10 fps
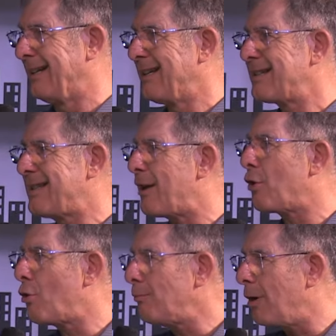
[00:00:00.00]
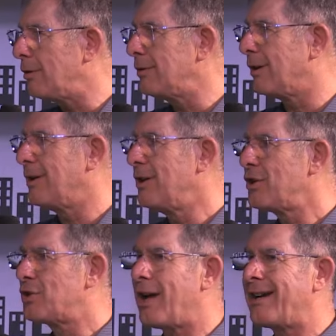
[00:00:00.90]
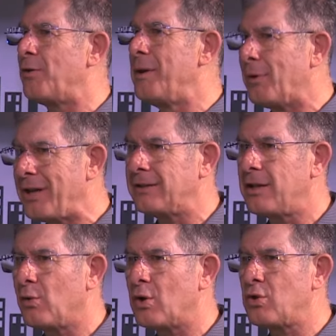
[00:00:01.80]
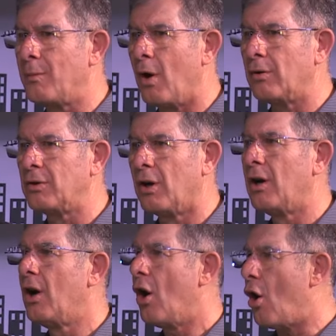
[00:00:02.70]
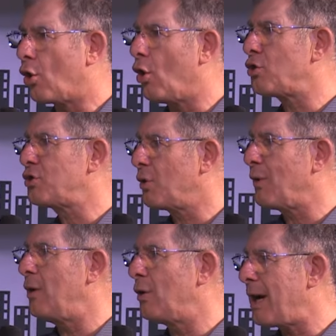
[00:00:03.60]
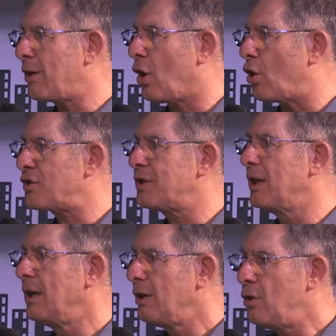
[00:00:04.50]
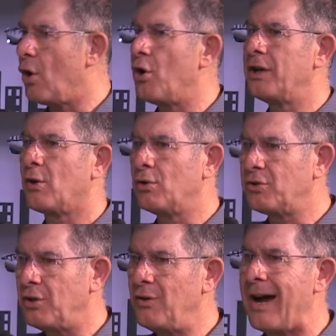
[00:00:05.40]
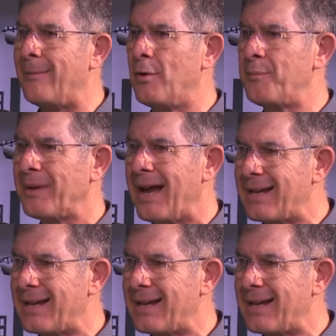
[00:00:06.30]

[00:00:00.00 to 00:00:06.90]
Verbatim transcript: stare col mondo, stare con i potenti di questo mondo o costi quello che costi, noi continuiamo a